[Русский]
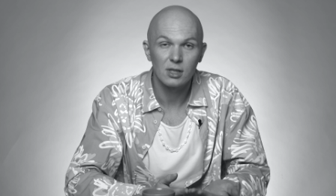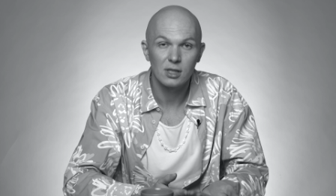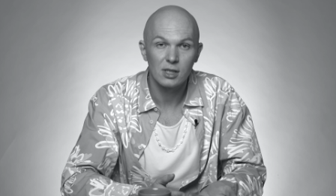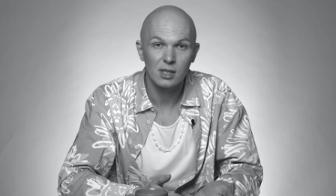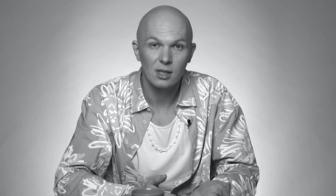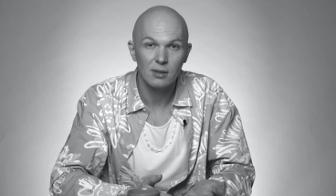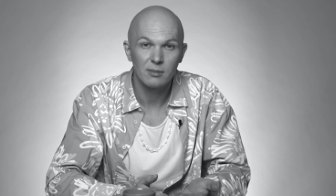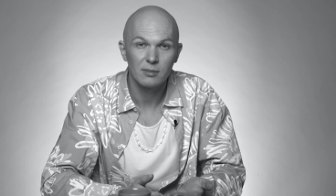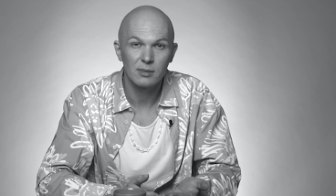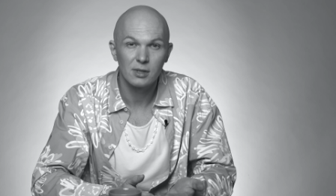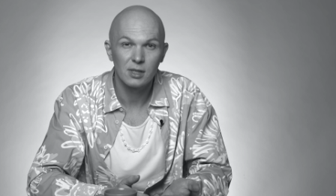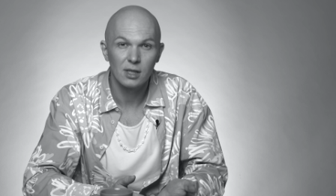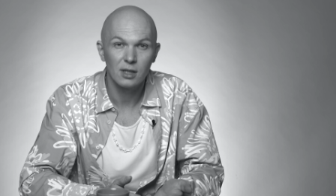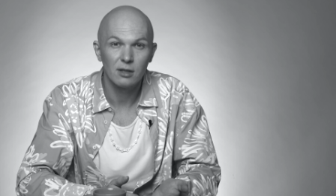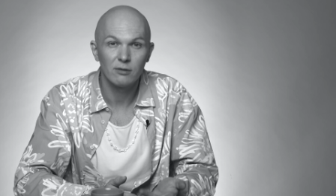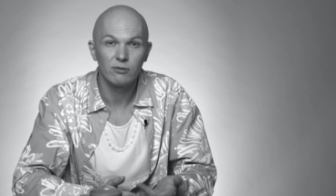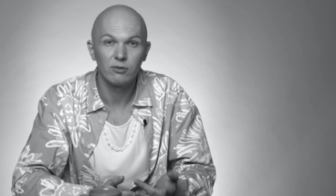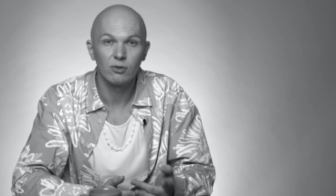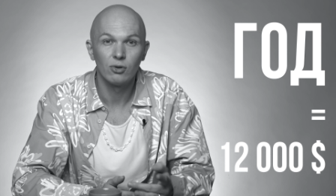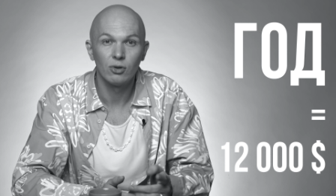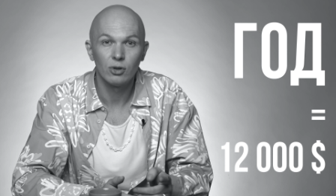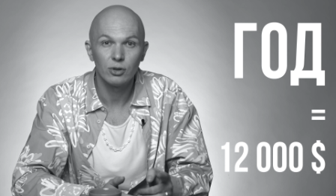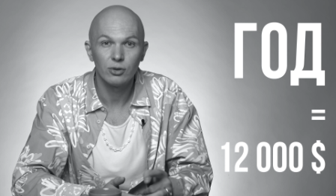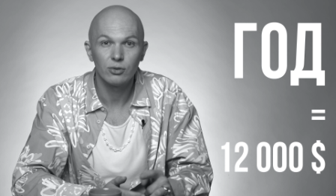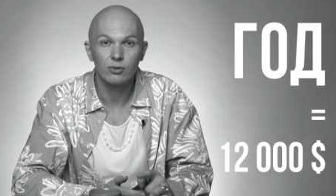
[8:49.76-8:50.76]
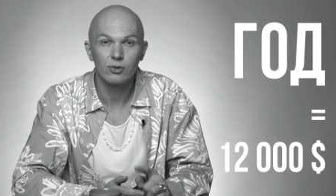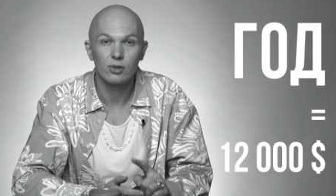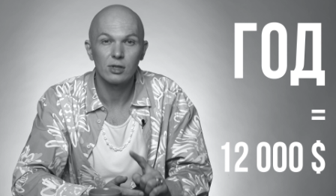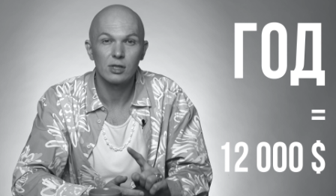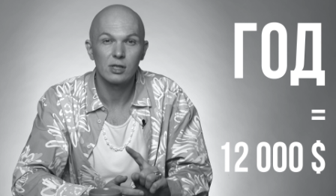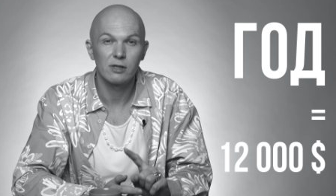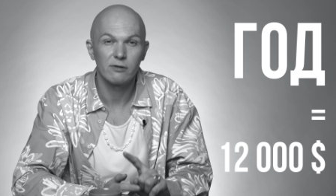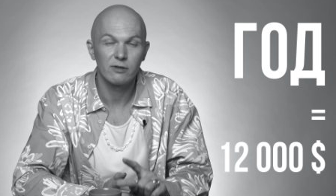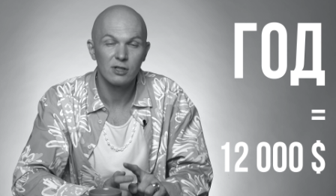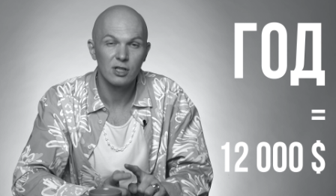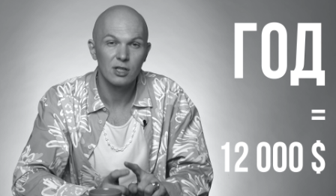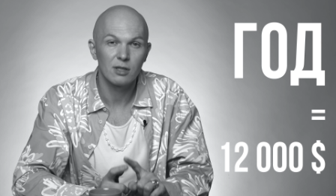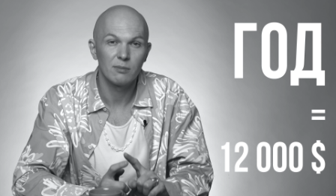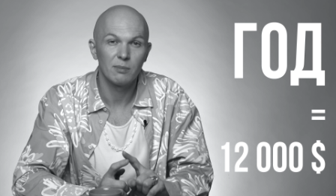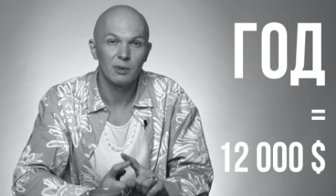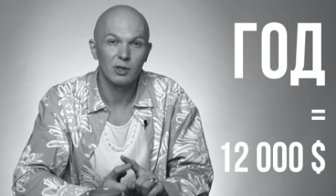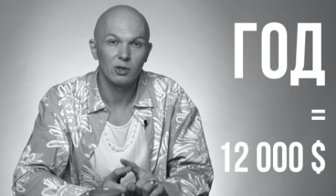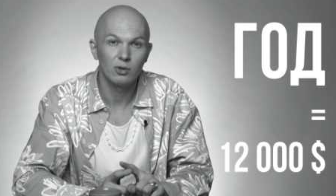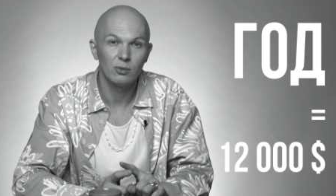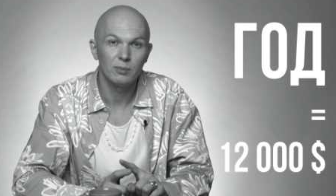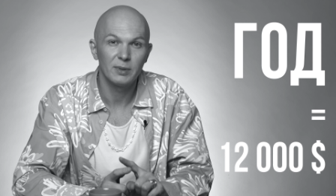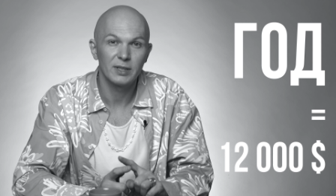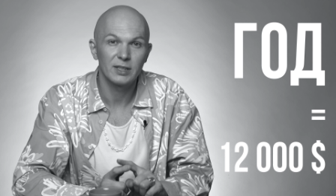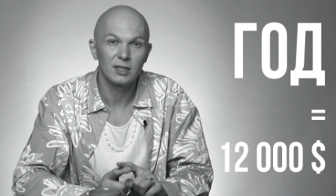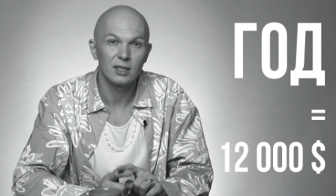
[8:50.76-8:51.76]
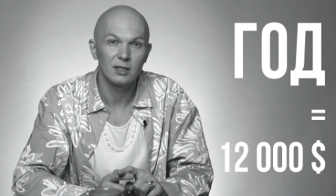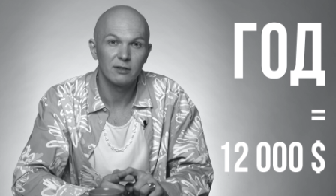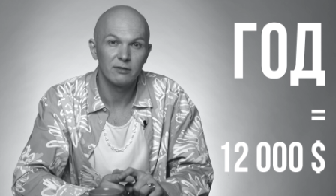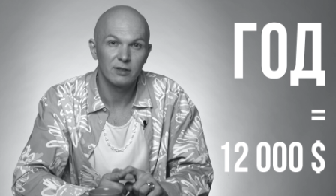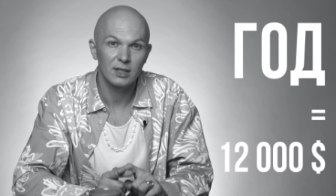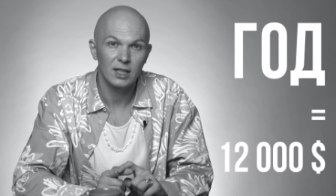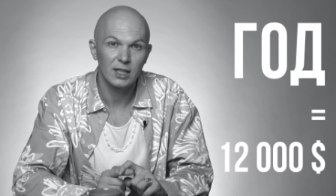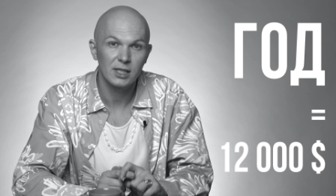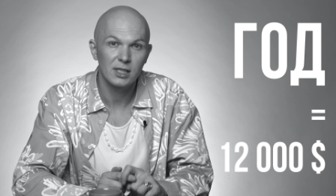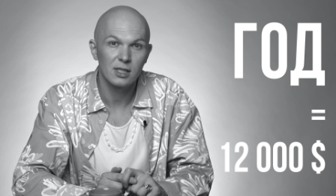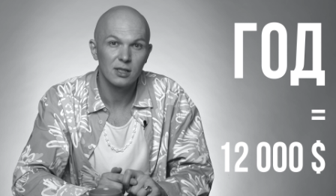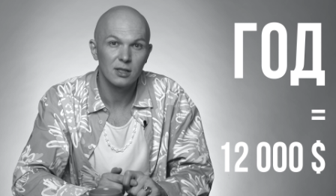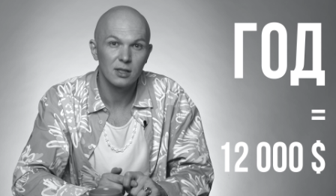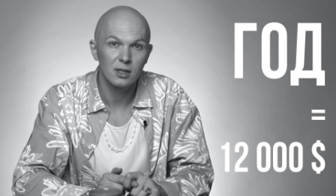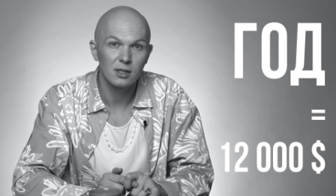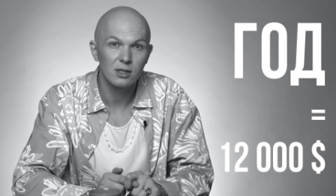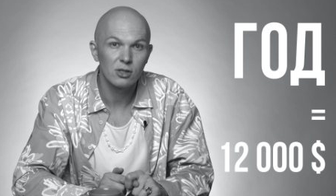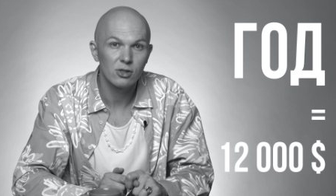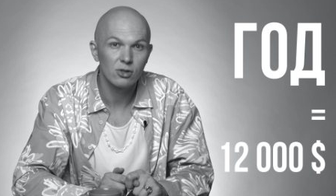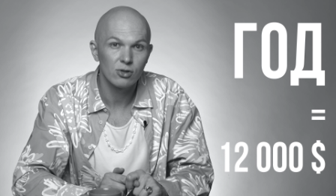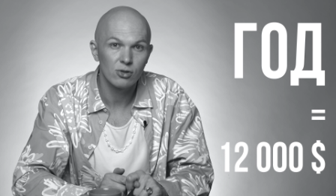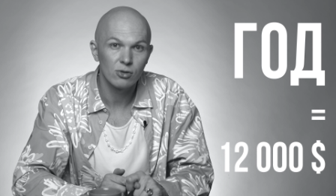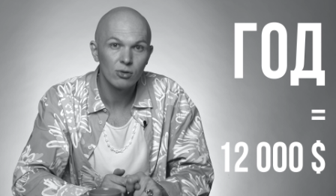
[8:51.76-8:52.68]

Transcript: На самом деле в год нужно совершить покупок на 12 тысяч